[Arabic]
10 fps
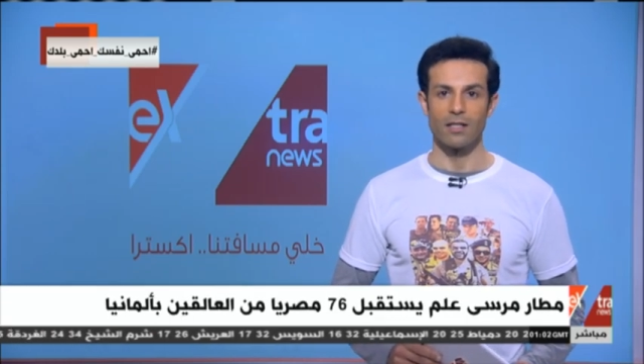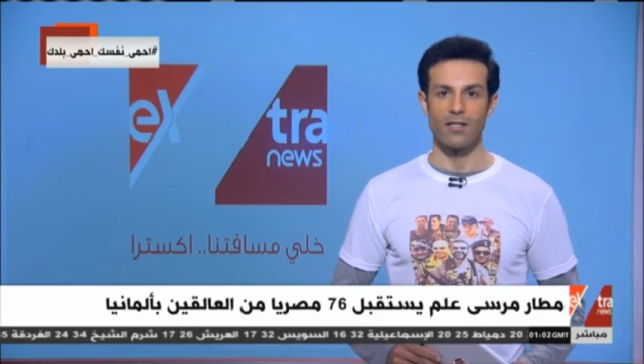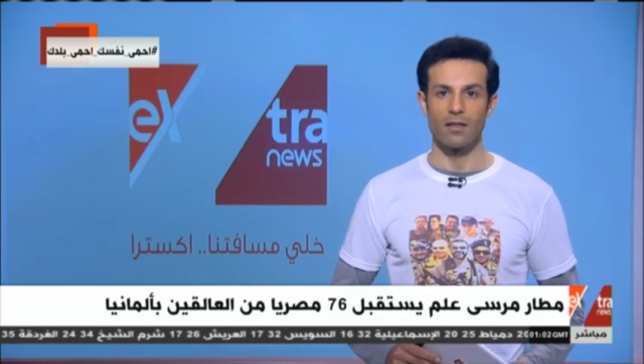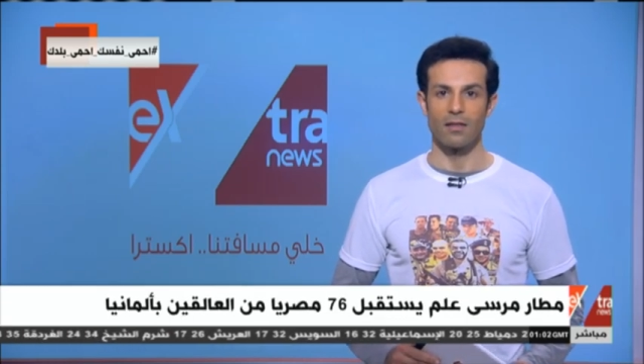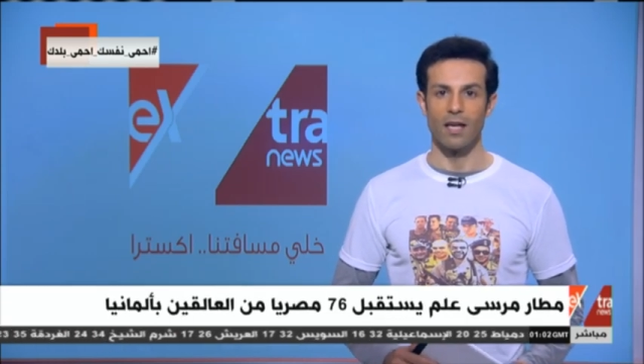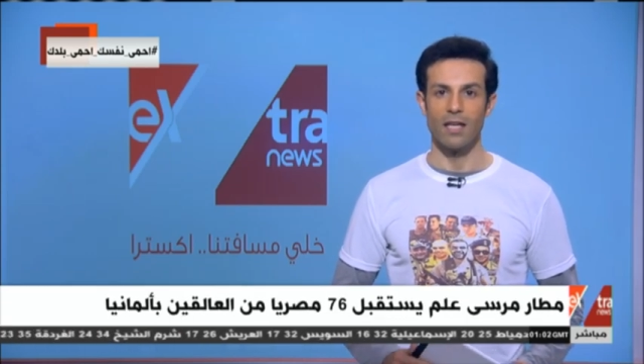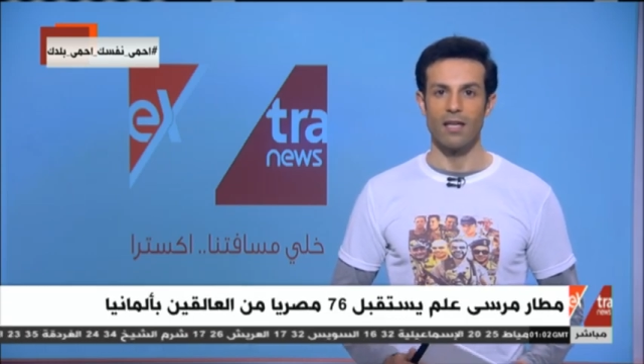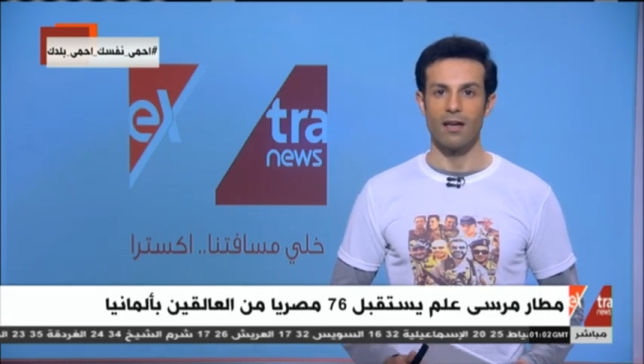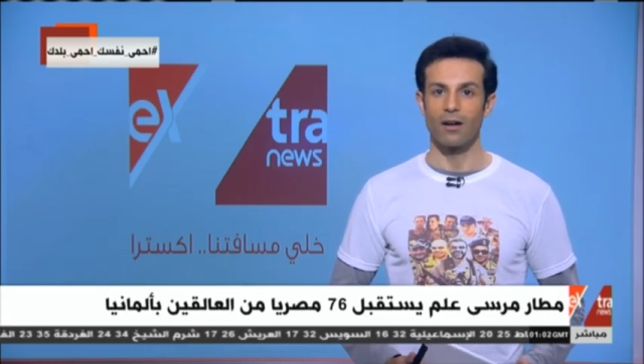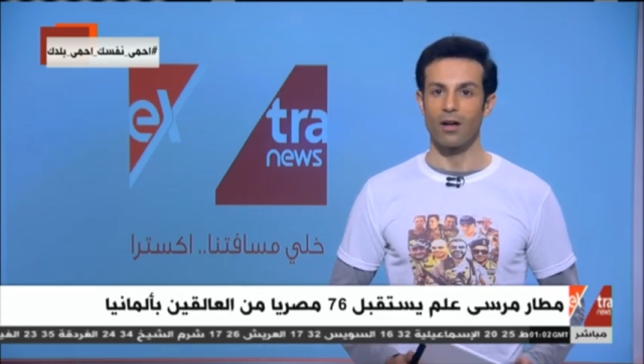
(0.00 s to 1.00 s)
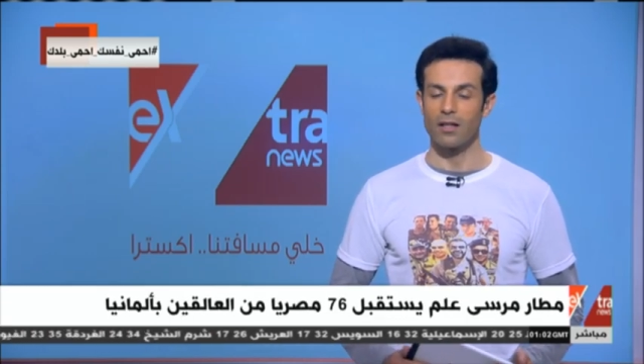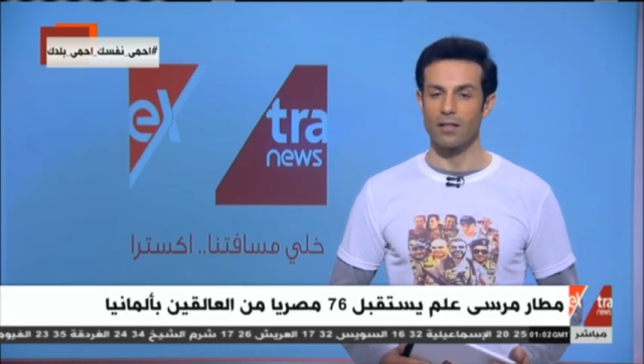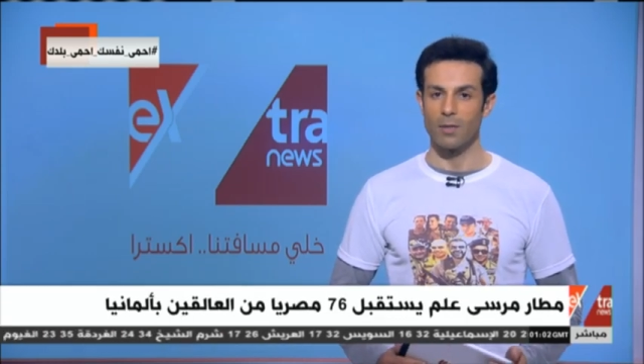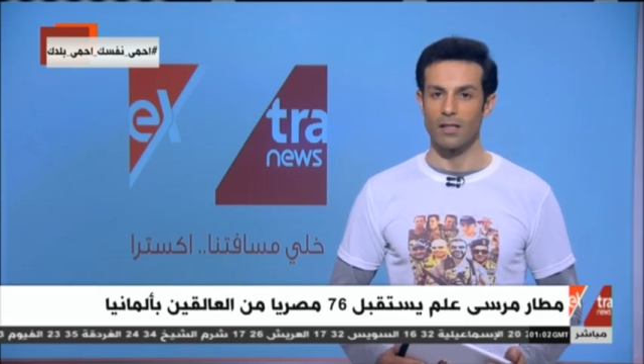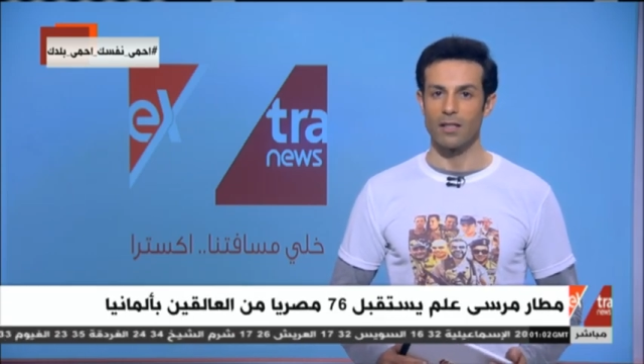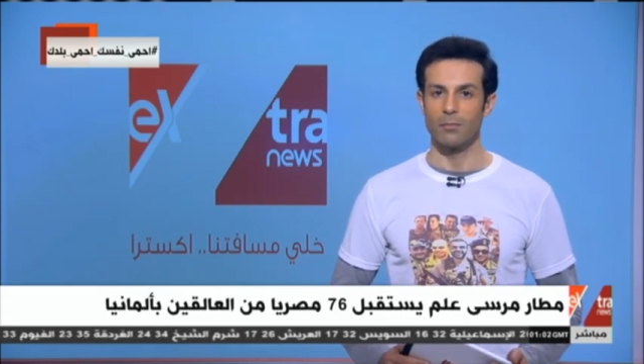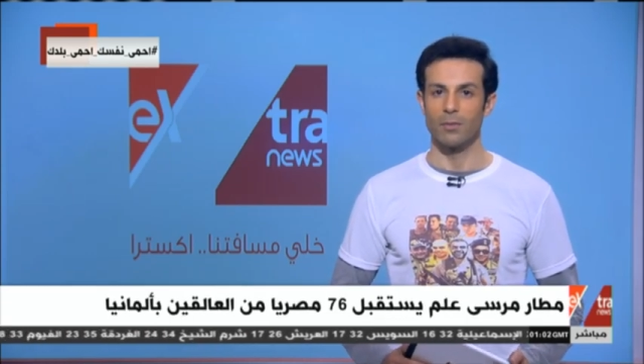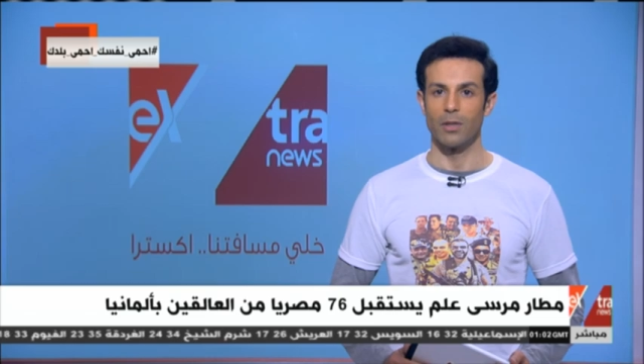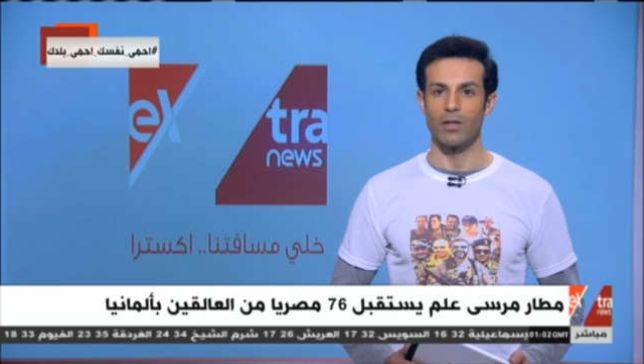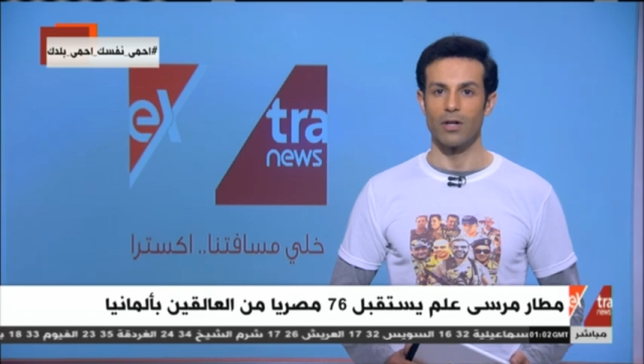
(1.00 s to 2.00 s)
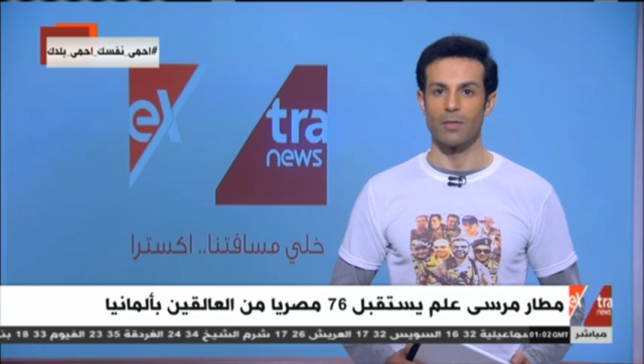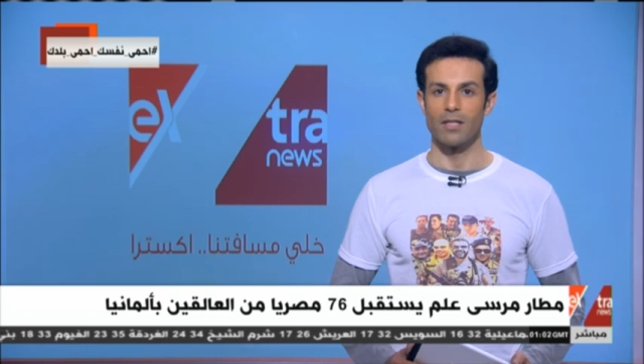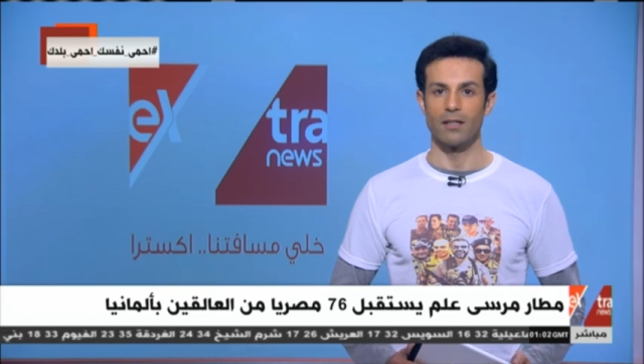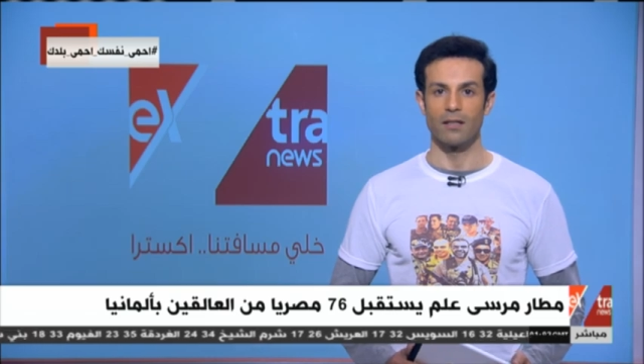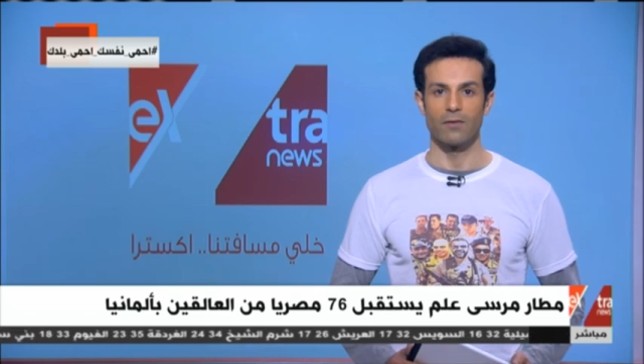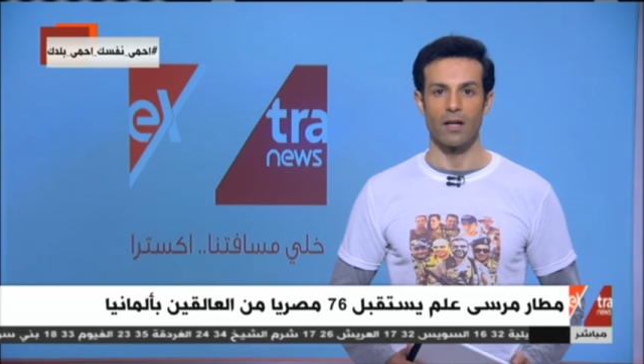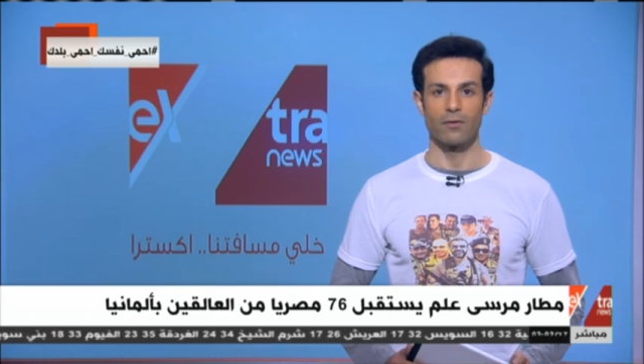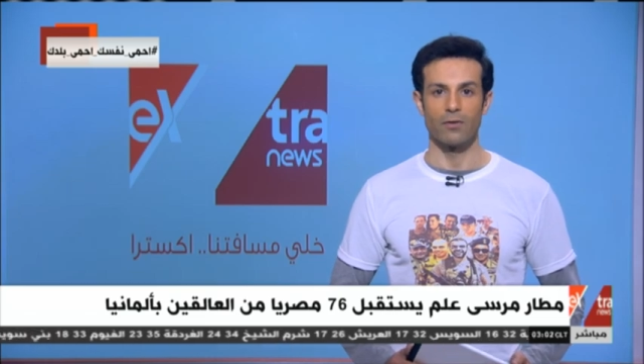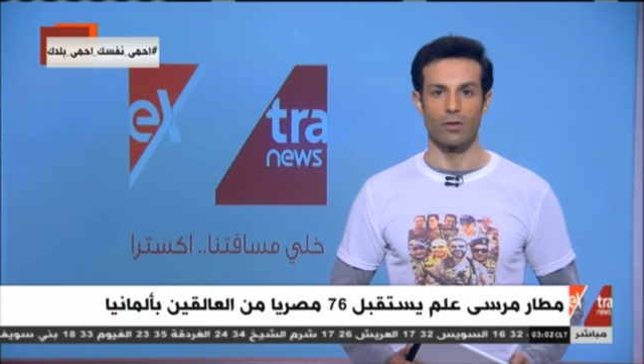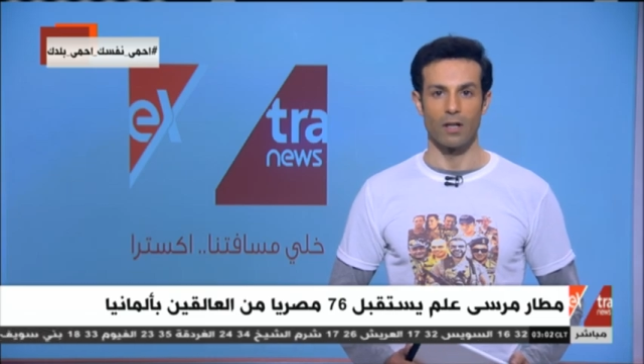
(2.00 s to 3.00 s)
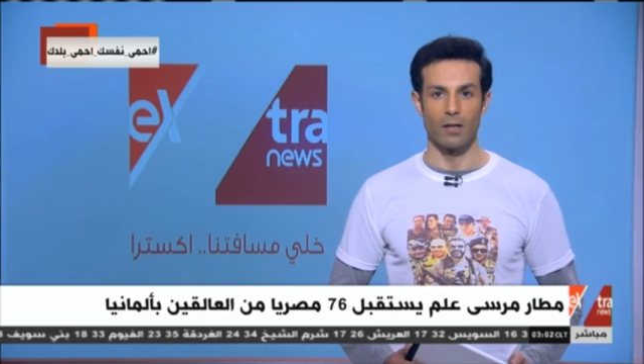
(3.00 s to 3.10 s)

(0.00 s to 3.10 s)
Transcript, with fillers: استثنائية قادمة من مطار مدينة فرانكفورت